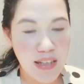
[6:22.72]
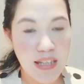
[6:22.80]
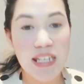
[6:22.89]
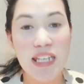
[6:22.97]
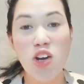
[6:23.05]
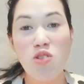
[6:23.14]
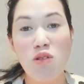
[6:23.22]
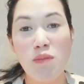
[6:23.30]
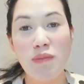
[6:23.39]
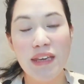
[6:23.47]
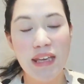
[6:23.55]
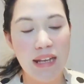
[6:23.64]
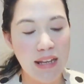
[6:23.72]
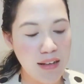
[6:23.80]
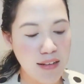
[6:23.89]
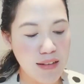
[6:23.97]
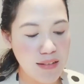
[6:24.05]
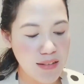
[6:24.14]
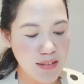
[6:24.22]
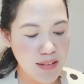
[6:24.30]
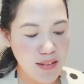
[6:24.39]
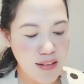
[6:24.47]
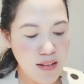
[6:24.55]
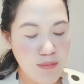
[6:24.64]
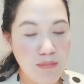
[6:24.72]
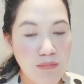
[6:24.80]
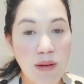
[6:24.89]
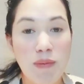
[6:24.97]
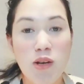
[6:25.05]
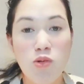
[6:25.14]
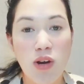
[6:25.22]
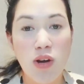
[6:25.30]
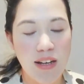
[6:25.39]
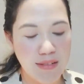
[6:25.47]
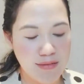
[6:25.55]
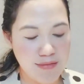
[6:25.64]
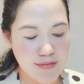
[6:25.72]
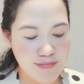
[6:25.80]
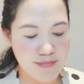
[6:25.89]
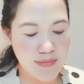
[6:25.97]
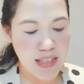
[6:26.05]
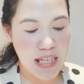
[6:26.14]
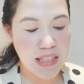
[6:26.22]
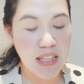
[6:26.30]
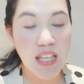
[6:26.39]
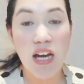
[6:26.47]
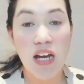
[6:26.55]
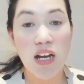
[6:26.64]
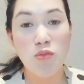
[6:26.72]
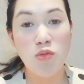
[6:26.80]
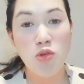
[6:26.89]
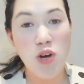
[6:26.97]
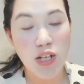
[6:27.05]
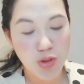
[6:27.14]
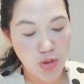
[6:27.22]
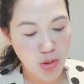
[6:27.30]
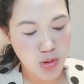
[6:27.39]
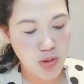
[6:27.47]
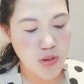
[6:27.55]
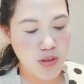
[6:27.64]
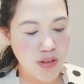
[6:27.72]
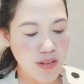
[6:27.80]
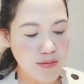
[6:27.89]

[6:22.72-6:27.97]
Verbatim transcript: Hindi ko mapigilang mapaluha at niyakap ko ang doktor.